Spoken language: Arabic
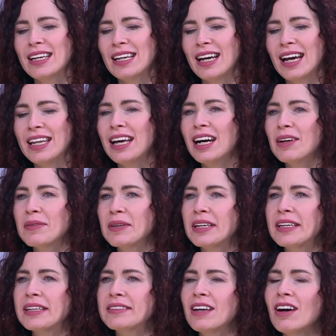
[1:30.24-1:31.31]
هلا
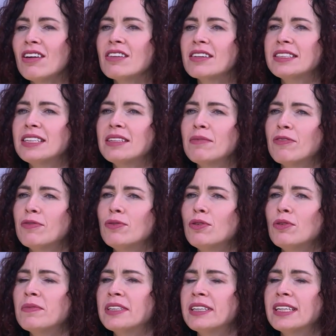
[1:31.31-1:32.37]
الطاقة كتير
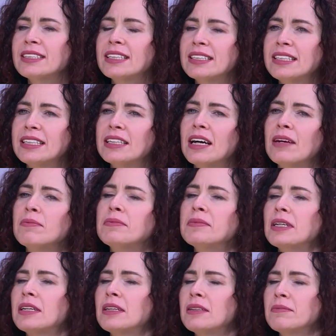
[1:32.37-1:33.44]
مفهوم الناس كتير عم
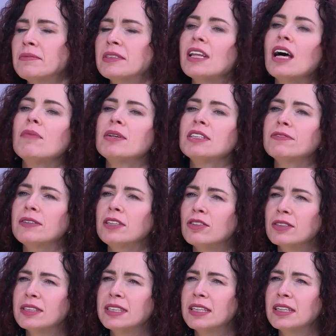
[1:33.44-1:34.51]
آه، تلخبط فيه
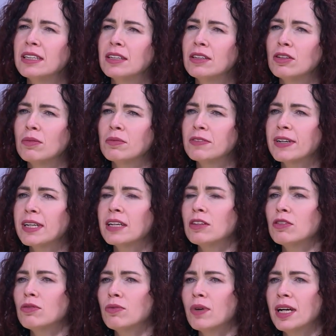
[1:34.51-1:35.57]
كتير انه بتفكر
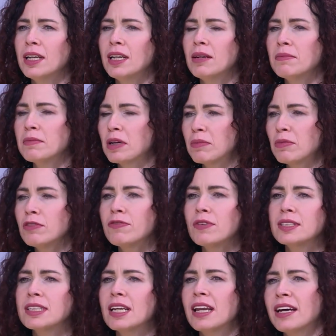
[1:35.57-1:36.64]
انه هو علم
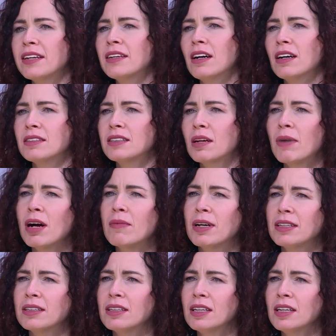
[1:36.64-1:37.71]
منفصل عنا
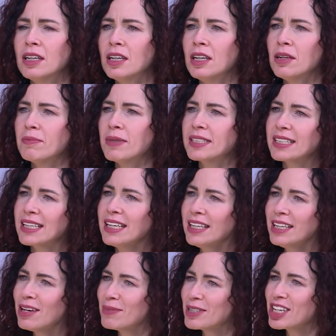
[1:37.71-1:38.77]
تماما بس
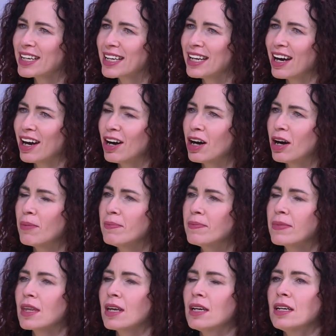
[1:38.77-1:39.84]
احنا بشكل عام
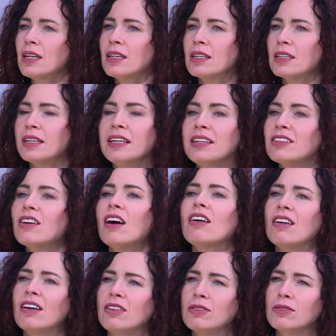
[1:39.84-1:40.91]
احنا
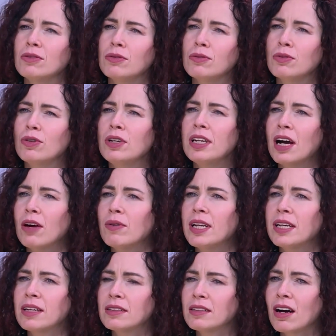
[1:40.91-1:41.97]
طاقة وكل اللي
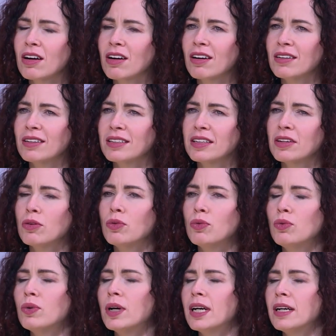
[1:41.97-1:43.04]
حوالينا طاقة و